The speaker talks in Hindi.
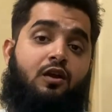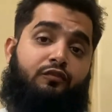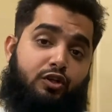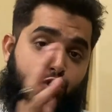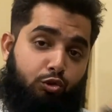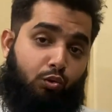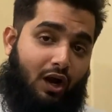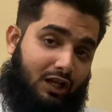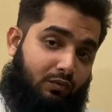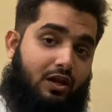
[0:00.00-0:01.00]
फिर जो
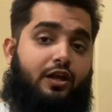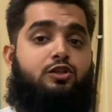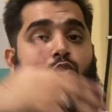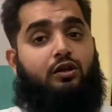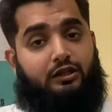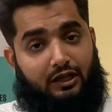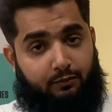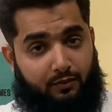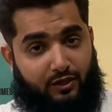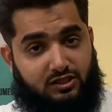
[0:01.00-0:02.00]
दुकान वाले हैं जो रिटेल
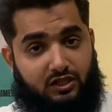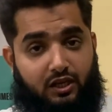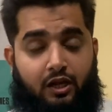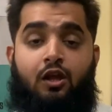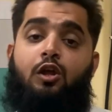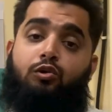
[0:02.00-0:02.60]
में बेचते हैं